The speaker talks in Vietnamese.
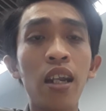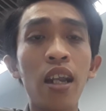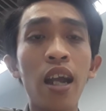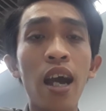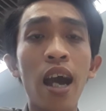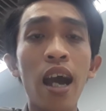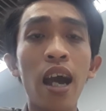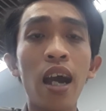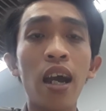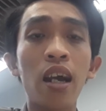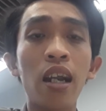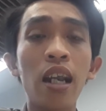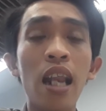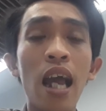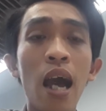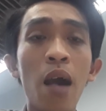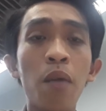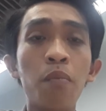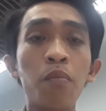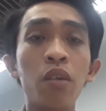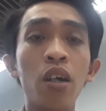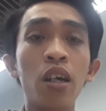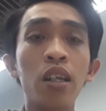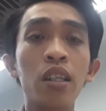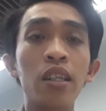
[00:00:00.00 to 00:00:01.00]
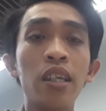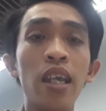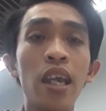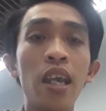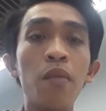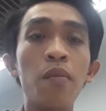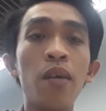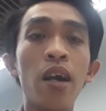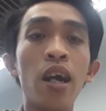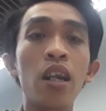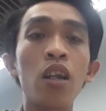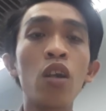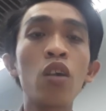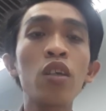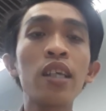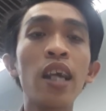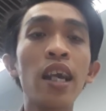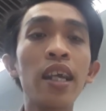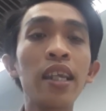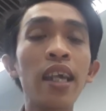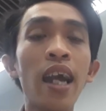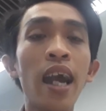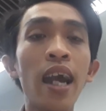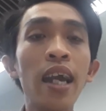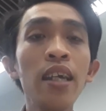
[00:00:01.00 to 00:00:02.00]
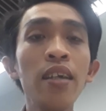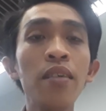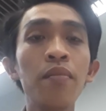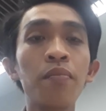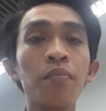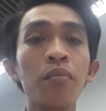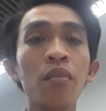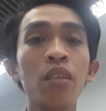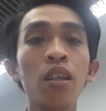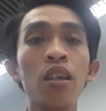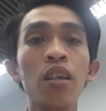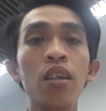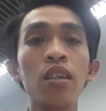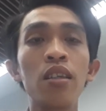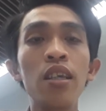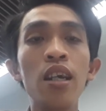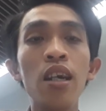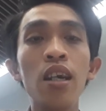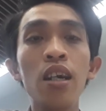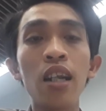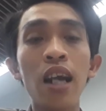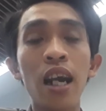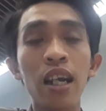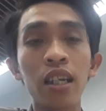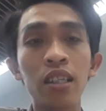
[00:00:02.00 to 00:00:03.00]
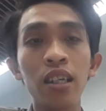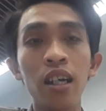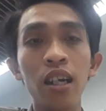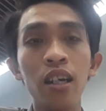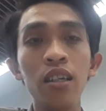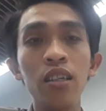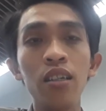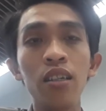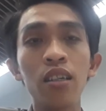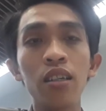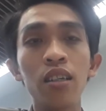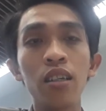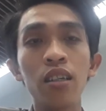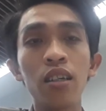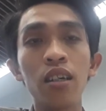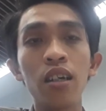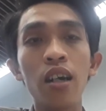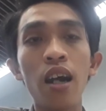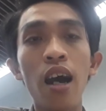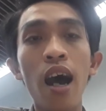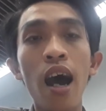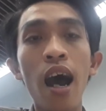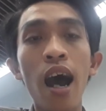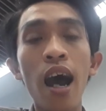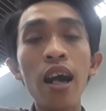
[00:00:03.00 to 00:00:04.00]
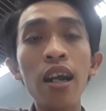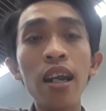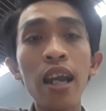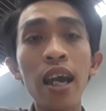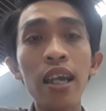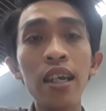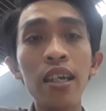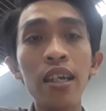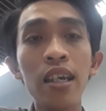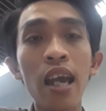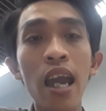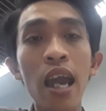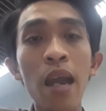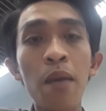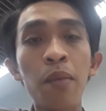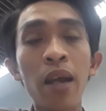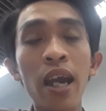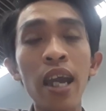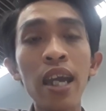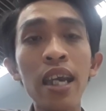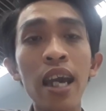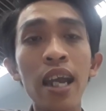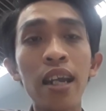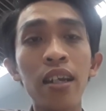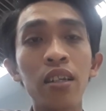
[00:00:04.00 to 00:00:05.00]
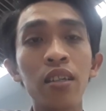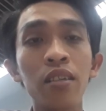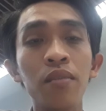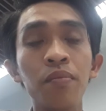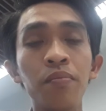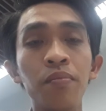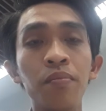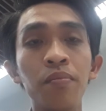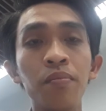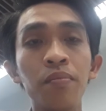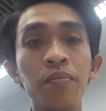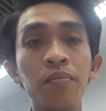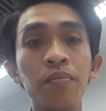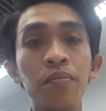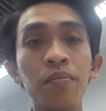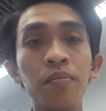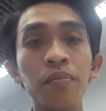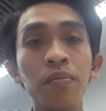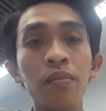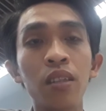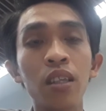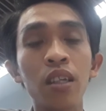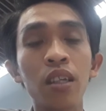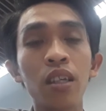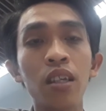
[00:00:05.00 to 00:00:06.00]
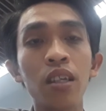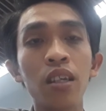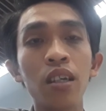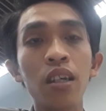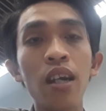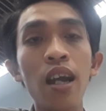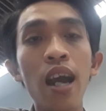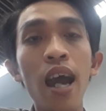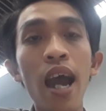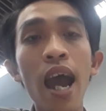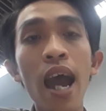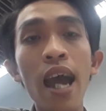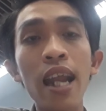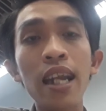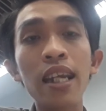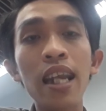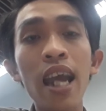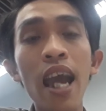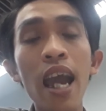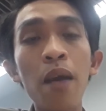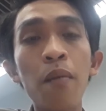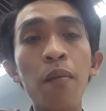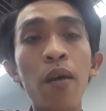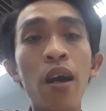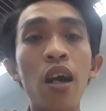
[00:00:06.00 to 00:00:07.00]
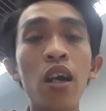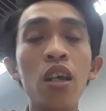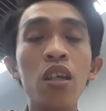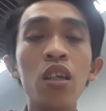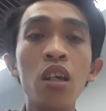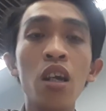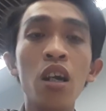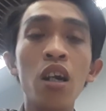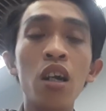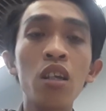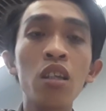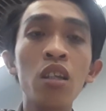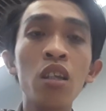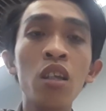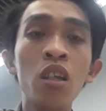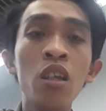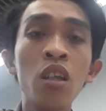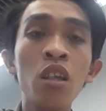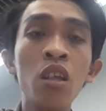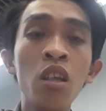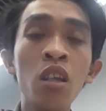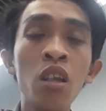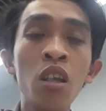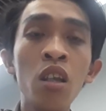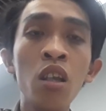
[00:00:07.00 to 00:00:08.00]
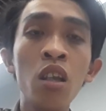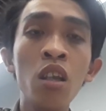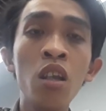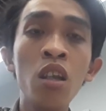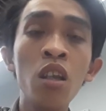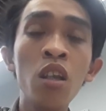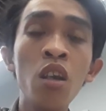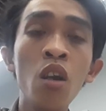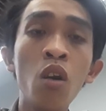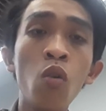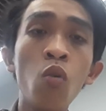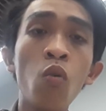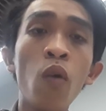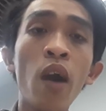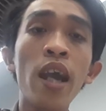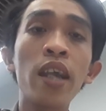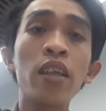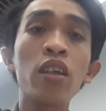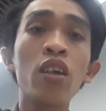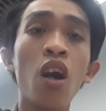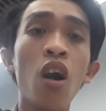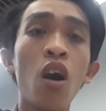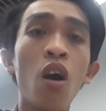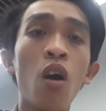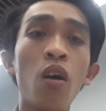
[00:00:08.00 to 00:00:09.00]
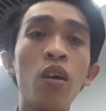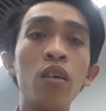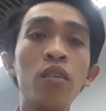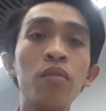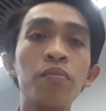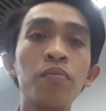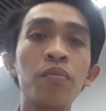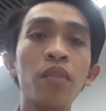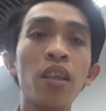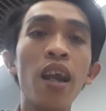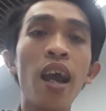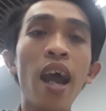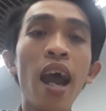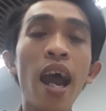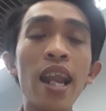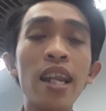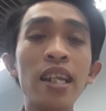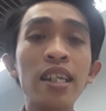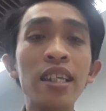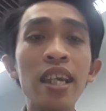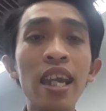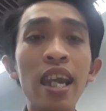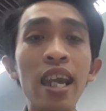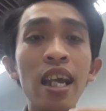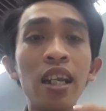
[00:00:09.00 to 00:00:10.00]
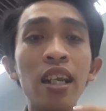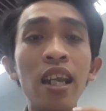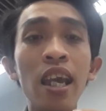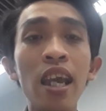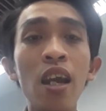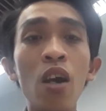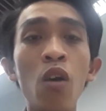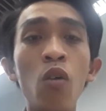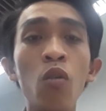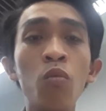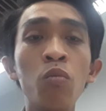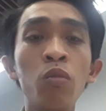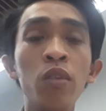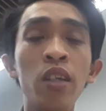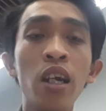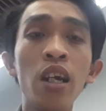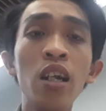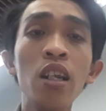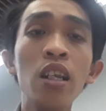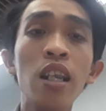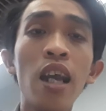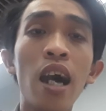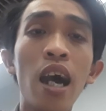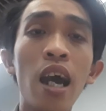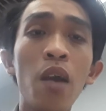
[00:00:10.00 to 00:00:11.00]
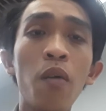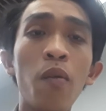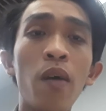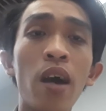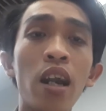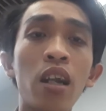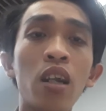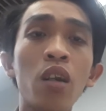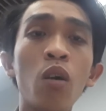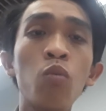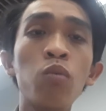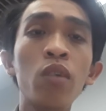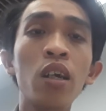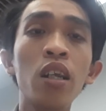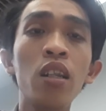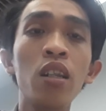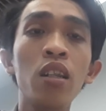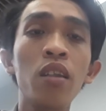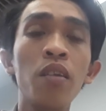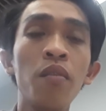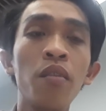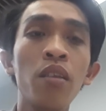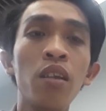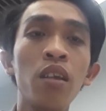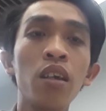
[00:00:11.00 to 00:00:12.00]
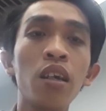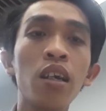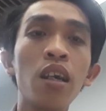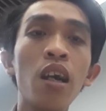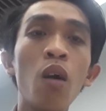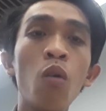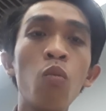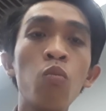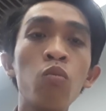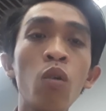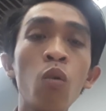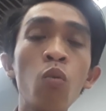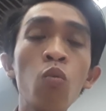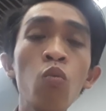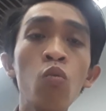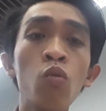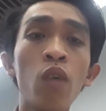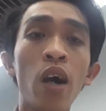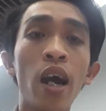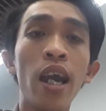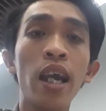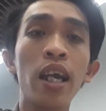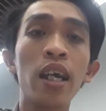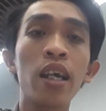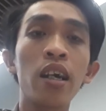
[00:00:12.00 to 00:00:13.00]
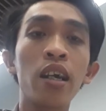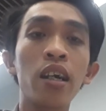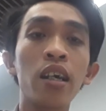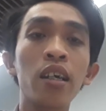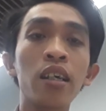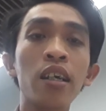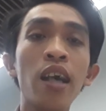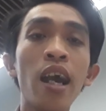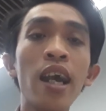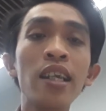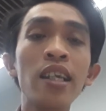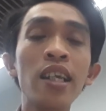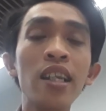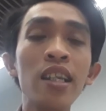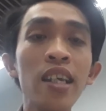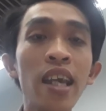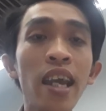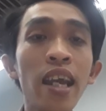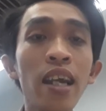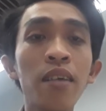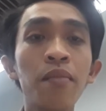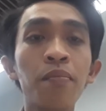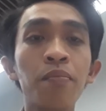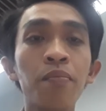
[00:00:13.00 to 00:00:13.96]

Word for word: là làm chị bà nó sai trái nhưng thật sự ở đây em thấy anh anh đang mà ờ, du quan cho họ anh nghe theo những lời và thông tin không đúng về ờ, cái chính xác